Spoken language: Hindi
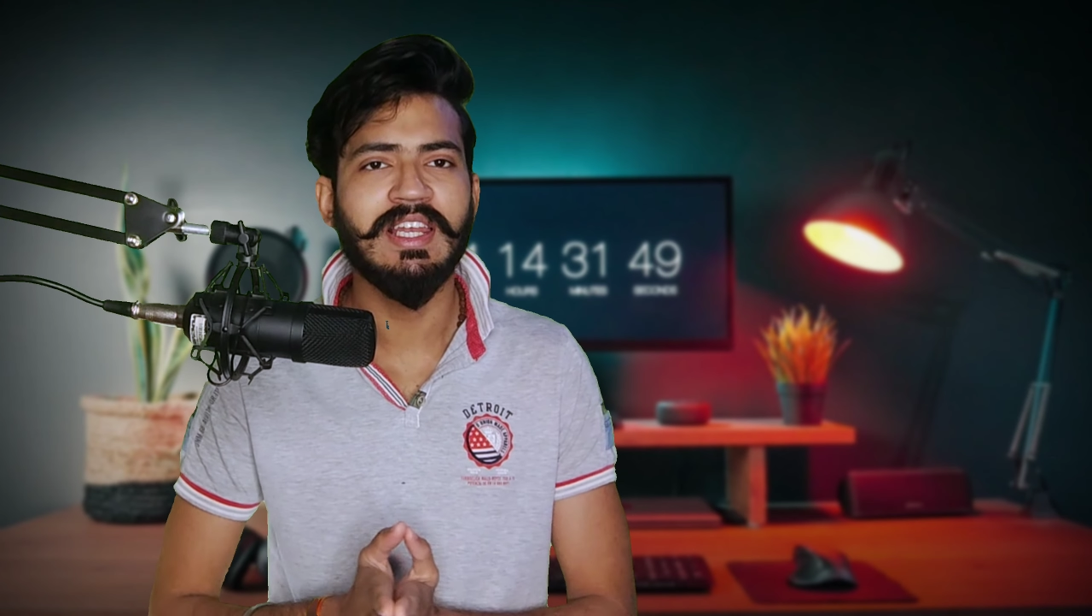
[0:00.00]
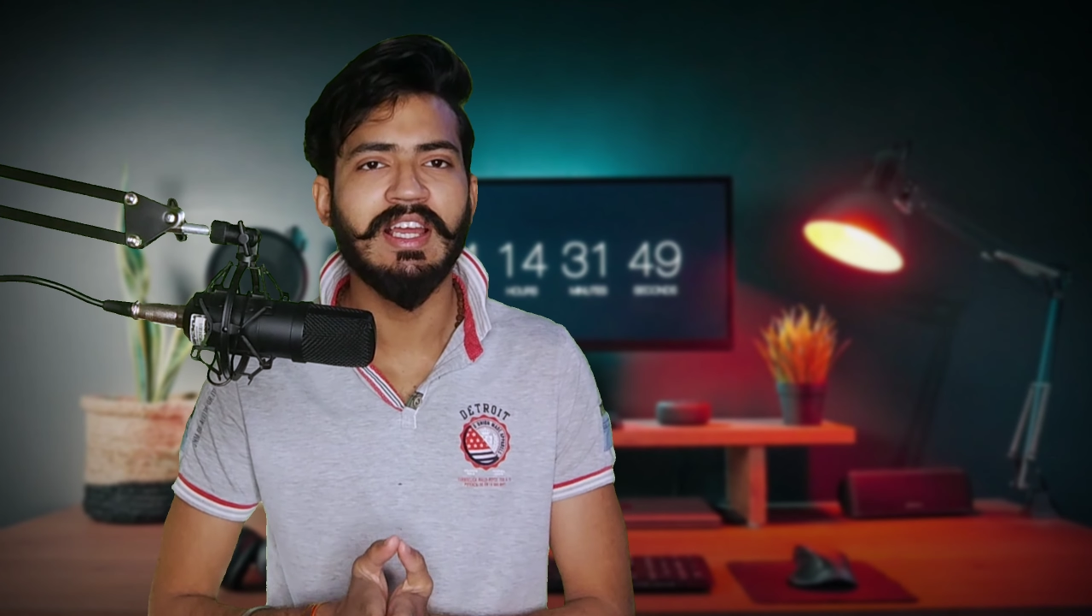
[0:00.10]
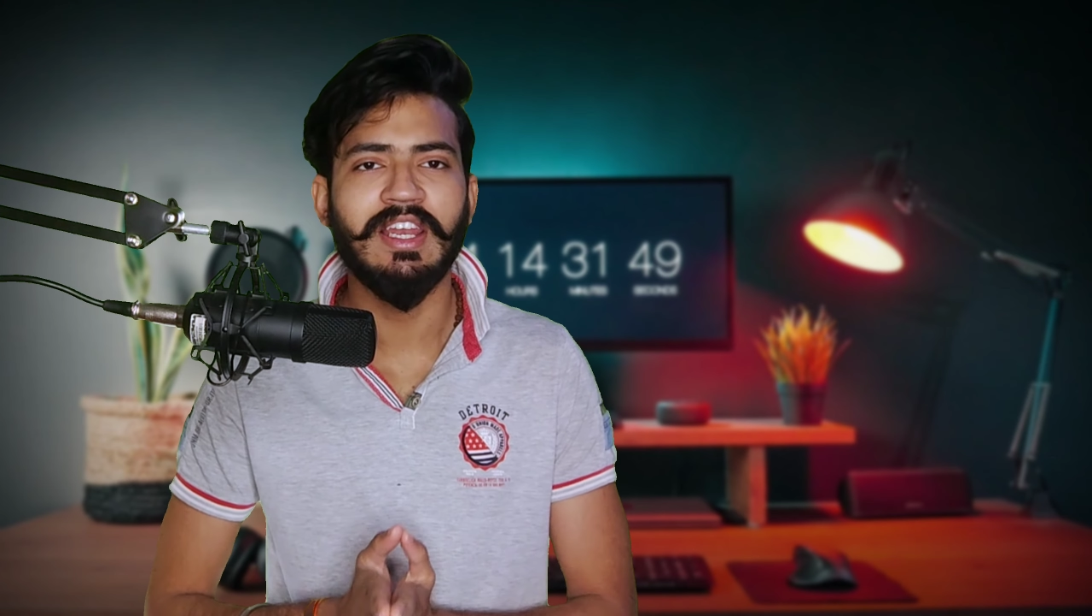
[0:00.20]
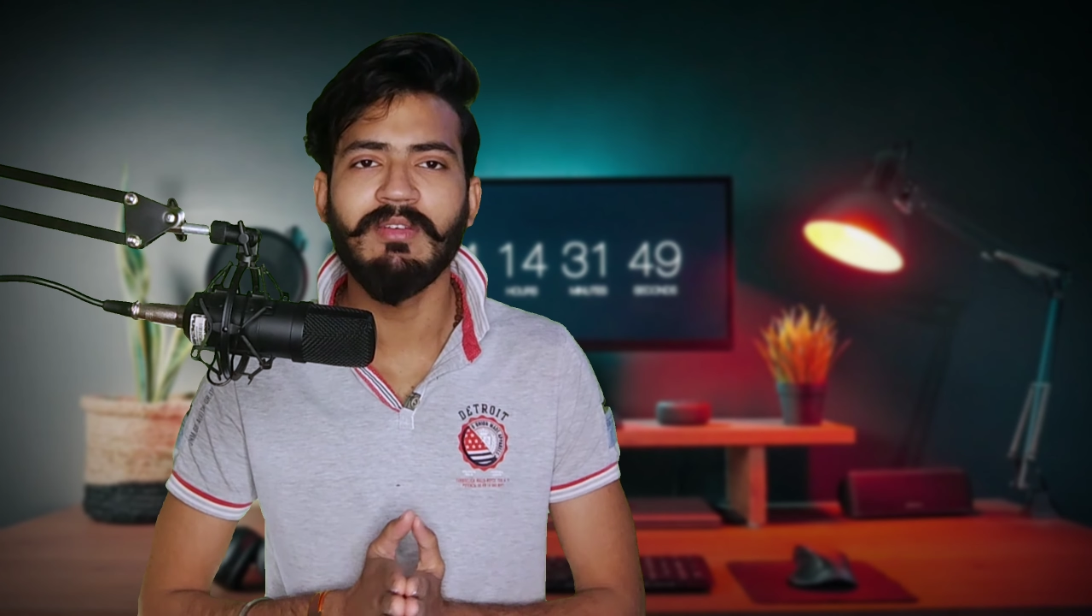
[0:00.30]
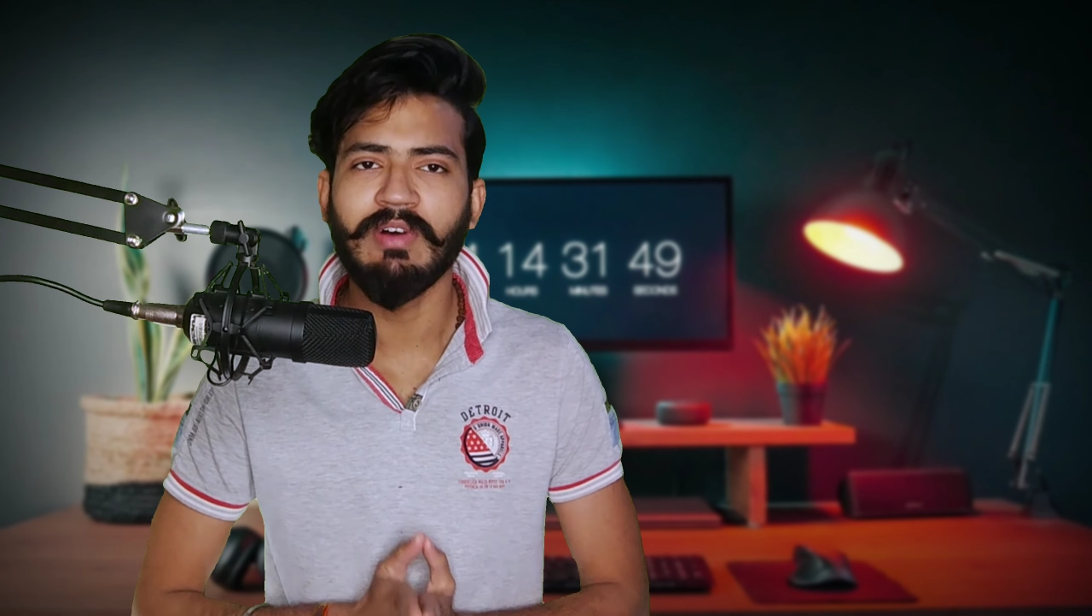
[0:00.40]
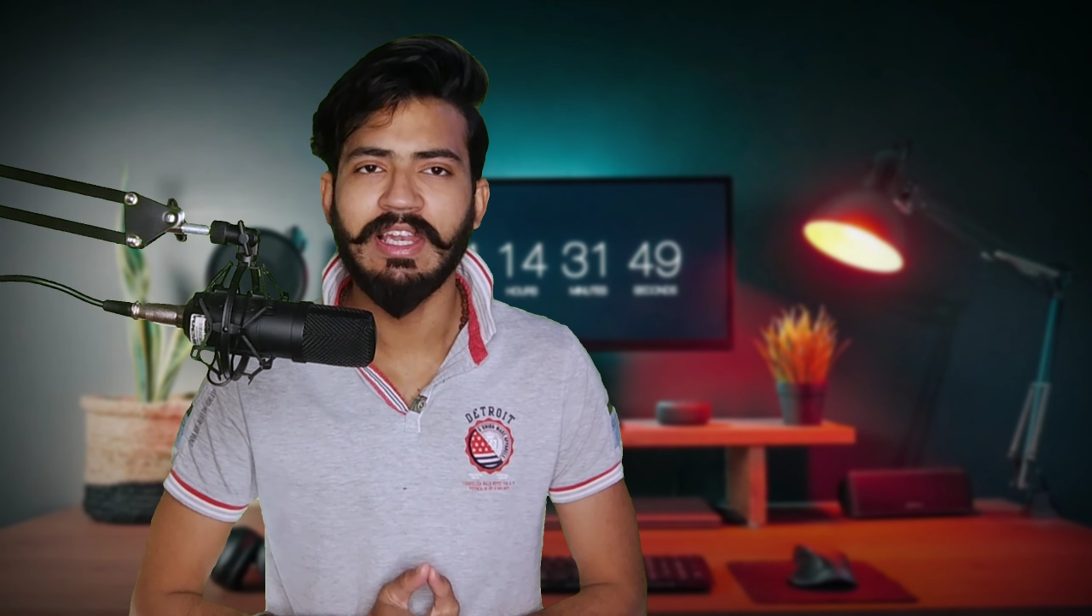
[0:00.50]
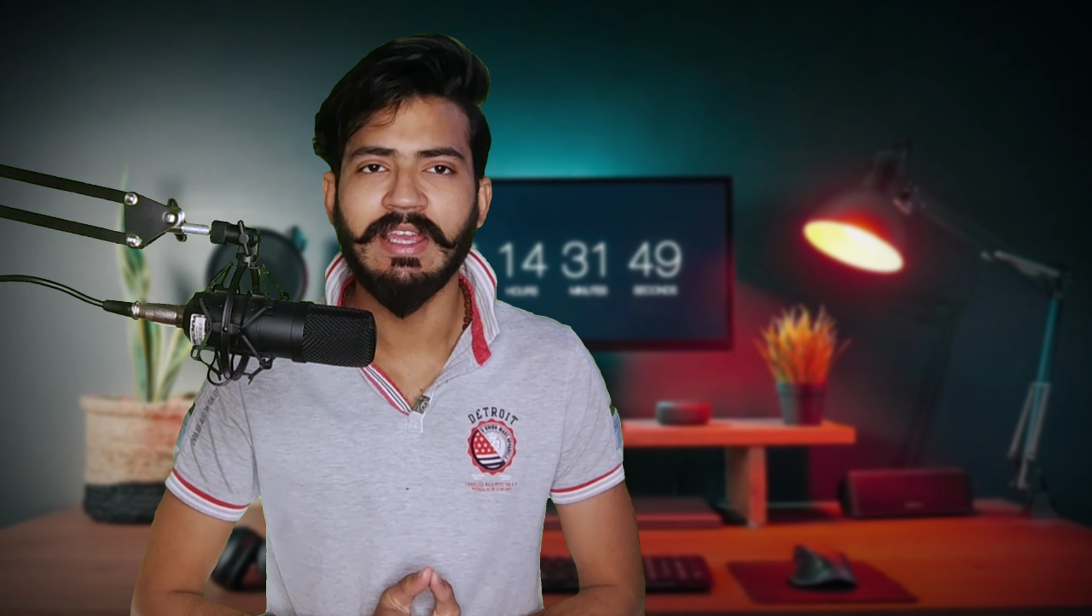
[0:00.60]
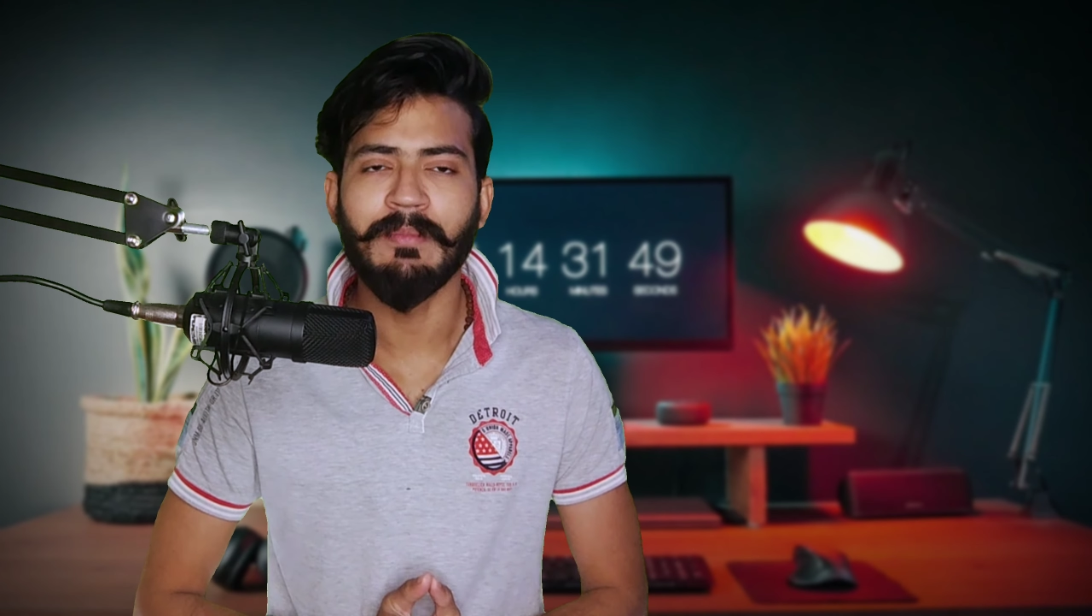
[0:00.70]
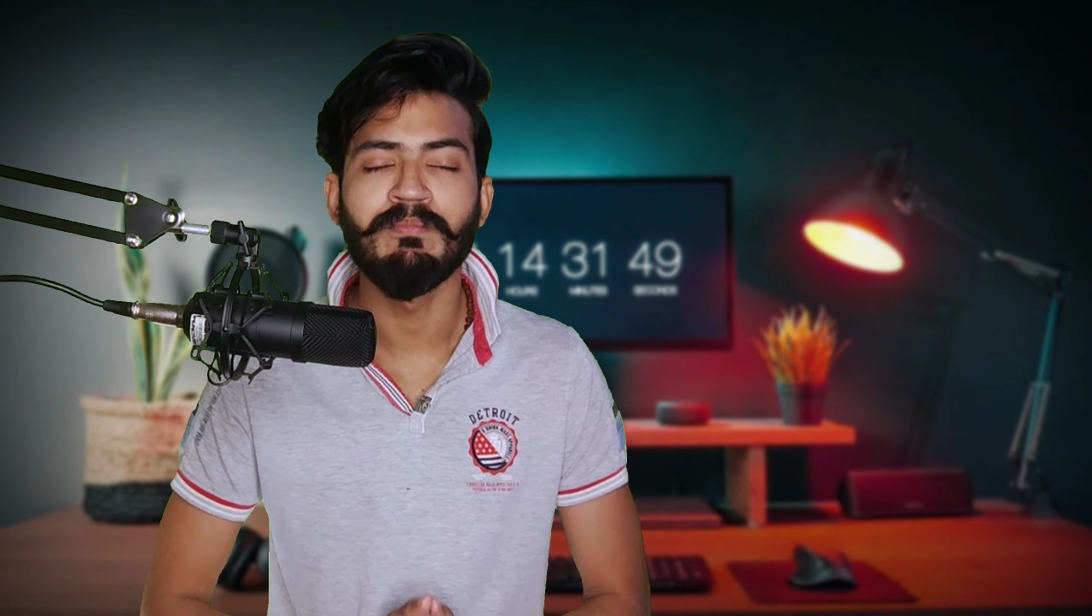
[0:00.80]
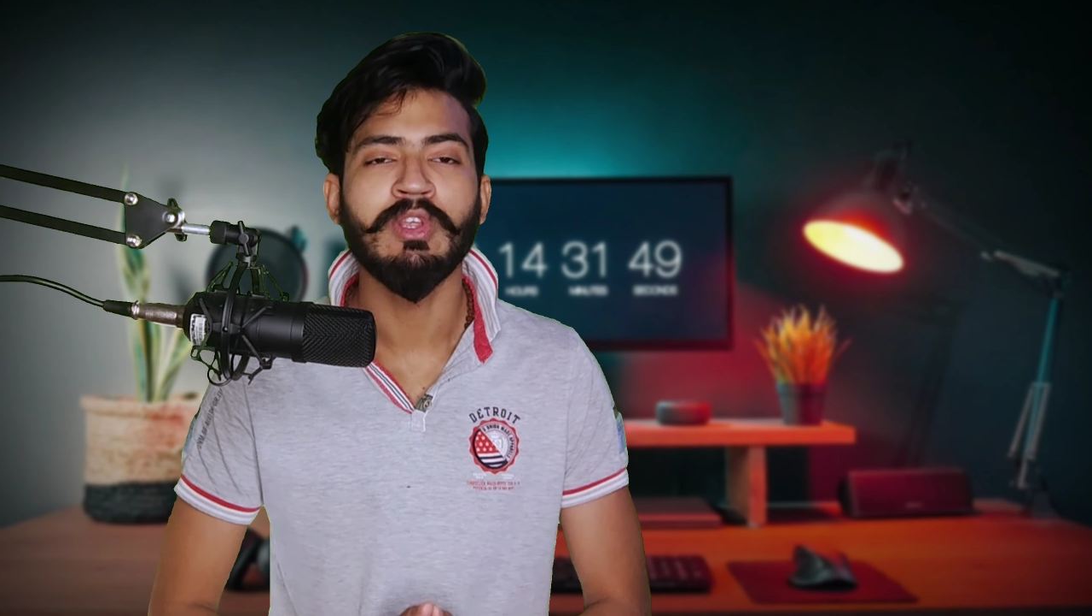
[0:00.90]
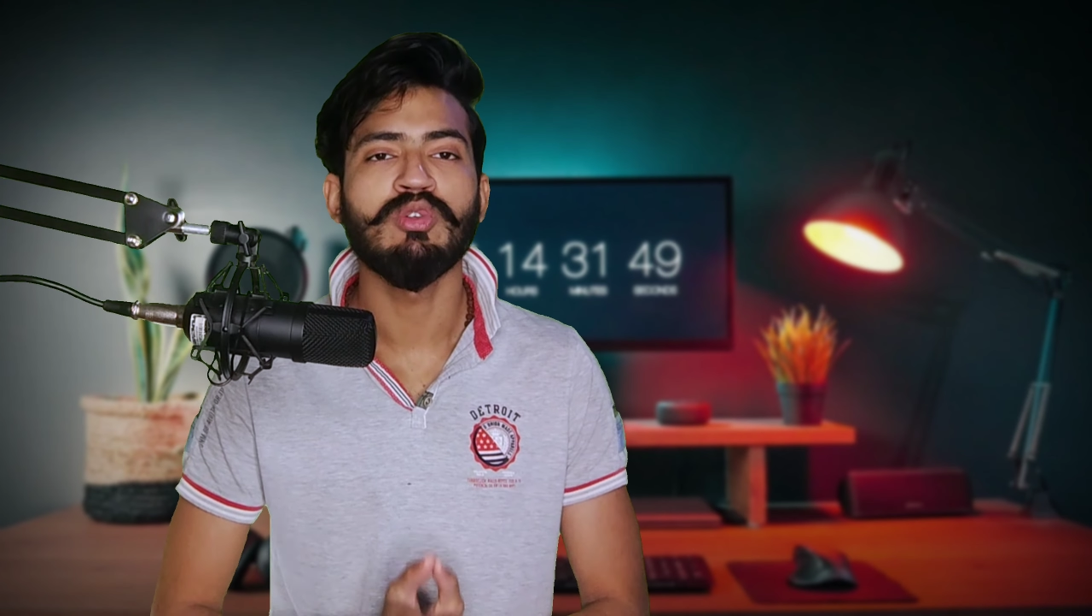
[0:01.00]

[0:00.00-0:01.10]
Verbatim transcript: सेल लगने वाली है